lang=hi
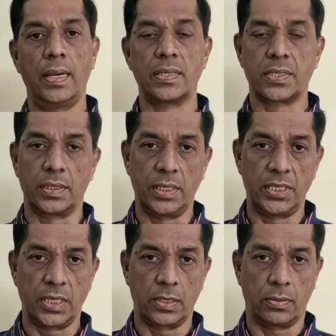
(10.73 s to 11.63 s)

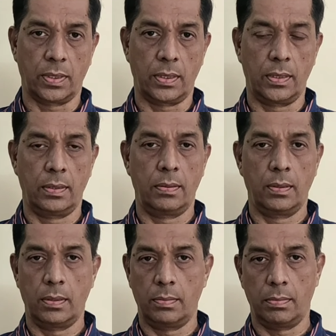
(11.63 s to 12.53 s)
सतीश अग्रवाल
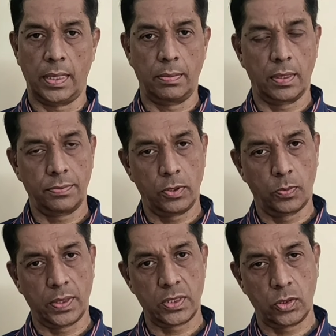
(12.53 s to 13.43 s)
मैं एक बार फिर
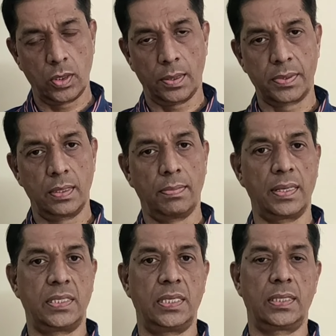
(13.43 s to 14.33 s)
उपस्थित हूँ आपसे
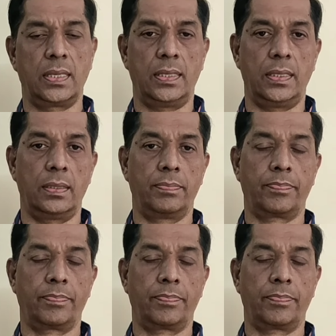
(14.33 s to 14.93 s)
बातचीत के लिए